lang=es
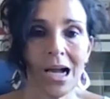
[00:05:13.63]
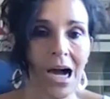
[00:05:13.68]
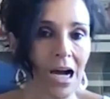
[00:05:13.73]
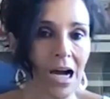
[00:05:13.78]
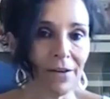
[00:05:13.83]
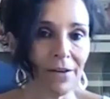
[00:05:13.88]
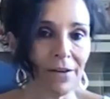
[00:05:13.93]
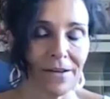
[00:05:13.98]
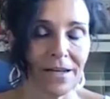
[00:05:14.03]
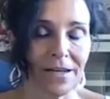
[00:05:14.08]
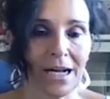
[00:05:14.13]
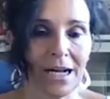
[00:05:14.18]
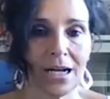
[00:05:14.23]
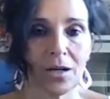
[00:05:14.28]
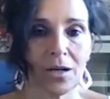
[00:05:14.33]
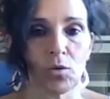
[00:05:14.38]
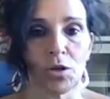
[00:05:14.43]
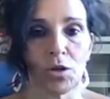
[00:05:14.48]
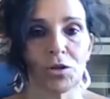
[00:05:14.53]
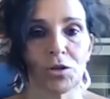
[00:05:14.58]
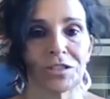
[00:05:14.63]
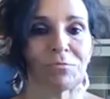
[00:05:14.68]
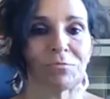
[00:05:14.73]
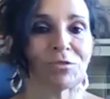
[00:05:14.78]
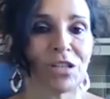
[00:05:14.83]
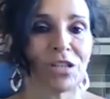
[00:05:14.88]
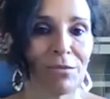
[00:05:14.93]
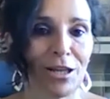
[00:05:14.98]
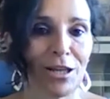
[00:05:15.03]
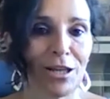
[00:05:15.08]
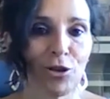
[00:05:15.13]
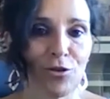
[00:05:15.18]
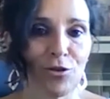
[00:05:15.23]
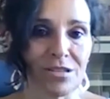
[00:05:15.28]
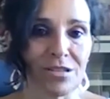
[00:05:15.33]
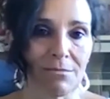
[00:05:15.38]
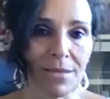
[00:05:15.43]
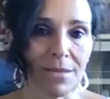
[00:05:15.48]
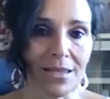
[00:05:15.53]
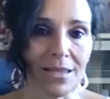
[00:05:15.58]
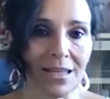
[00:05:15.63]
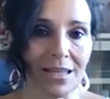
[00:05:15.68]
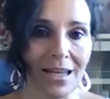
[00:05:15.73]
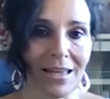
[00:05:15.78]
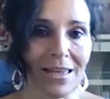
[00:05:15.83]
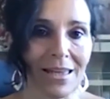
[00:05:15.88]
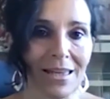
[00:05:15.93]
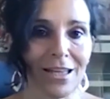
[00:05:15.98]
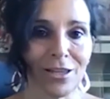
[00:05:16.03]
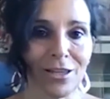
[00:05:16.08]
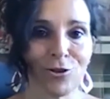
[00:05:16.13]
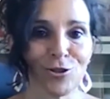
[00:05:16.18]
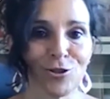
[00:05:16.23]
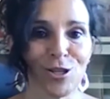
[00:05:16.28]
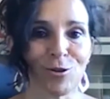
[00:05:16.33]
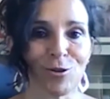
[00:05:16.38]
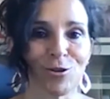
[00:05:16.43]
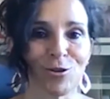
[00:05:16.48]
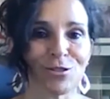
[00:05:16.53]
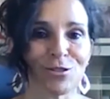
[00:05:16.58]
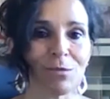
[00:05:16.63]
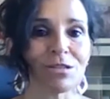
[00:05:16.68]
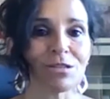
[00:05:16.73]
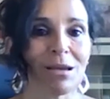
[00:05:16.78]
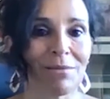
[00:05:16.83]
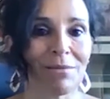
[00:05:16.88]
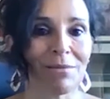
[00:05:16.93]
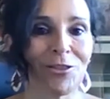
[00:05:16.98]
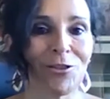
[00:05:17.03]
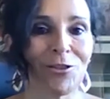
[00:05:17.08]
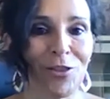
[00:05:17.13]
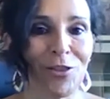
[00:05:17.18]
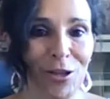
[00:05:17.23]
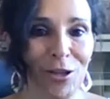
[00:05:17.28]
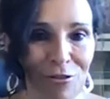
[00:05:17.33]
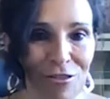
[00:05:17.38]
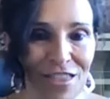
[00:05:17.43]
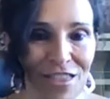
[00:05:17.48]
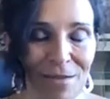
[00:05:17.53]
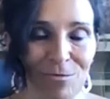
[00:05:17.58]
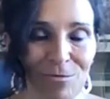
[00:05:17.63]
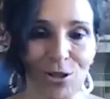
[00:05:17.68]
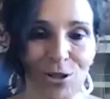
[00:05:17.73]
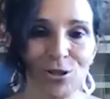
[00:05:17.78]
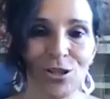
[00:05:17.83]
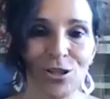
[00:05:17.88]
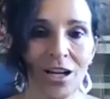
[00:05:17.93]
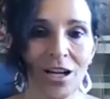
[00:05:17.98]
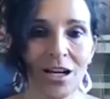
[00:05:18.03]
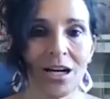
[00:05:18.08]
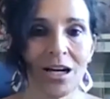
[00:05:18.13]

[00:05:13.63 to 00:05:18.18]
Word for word: Al final, cuando estamos hablando de semántica de datos y cuando estamos hablando de conceptos,